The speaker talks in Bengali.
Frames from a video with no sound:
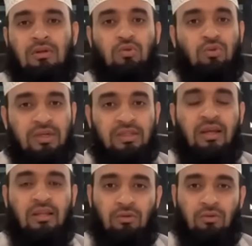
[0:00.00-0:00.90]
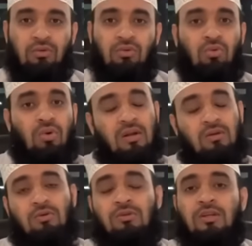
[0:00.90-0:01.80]
সুনির্ধারিত কোরআন
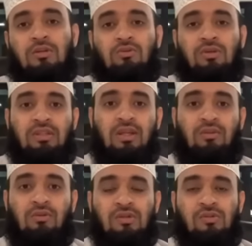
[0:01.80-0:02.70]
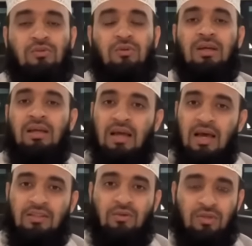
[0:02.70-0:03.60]
কর্তৃক সুনির্ধারিত কিছু
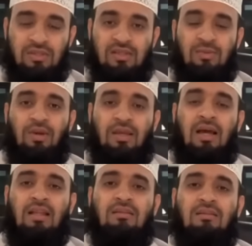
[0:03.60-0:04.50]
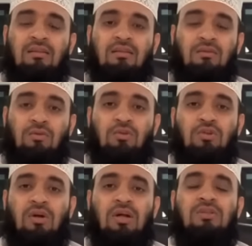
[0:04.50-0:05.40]
খাত রয়েছে এবং এই খাতগুলোর
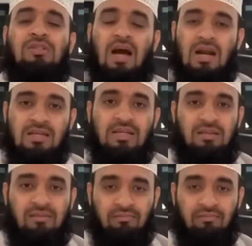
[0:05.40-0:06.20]
সংখ্যা হচ্ছে আটটি